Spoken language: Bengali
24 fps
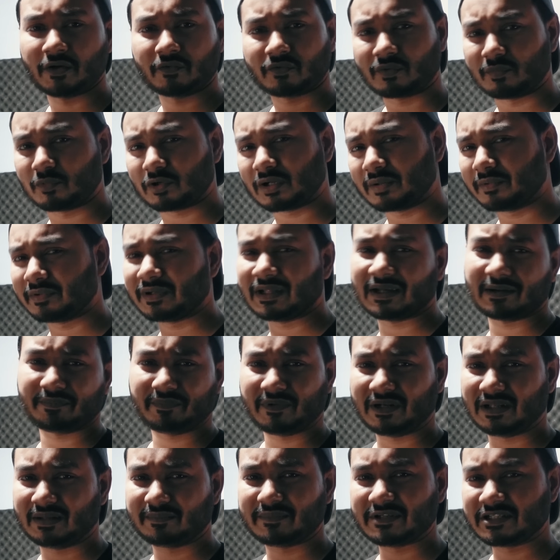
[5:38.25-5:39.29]
তো মোটামুটি
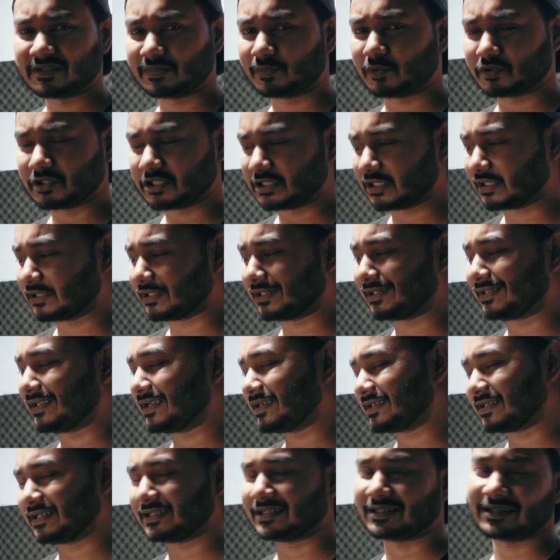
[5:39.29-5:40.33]
আপনি বিশ পঁচিশ হাজার
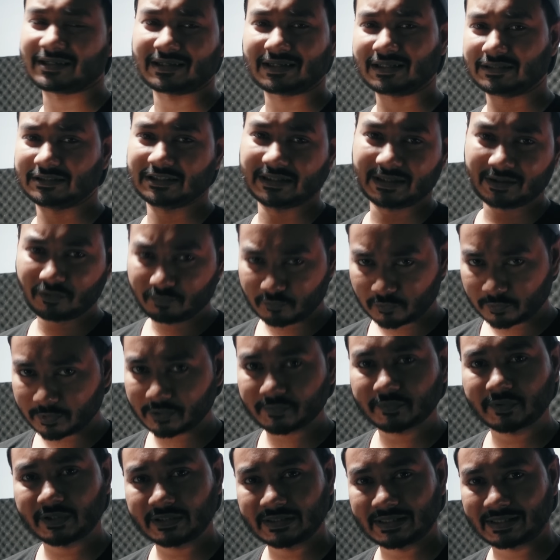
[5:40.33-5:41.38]
তিরিশ হাজার টাকা যে
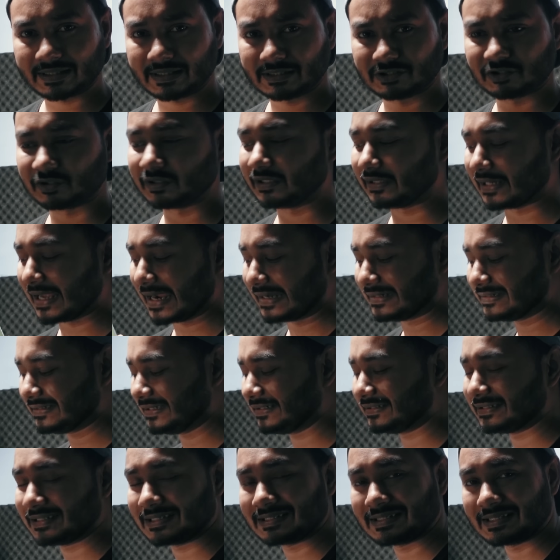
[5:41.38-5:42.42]
মোবাইল ফোনই থাকে যদি লাইট
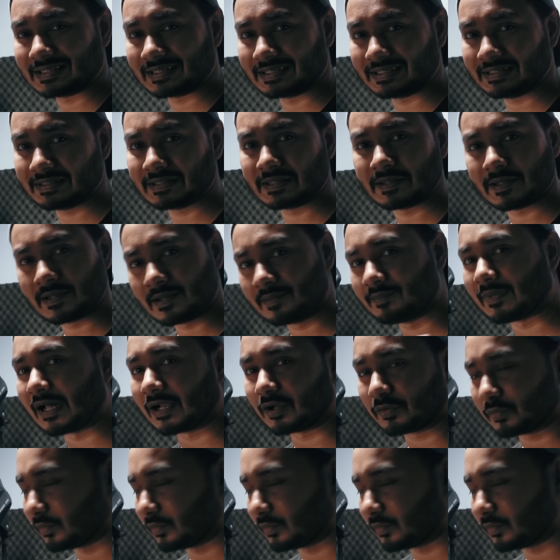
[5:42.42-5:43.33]
ঠিকঠাক থাকে ভালো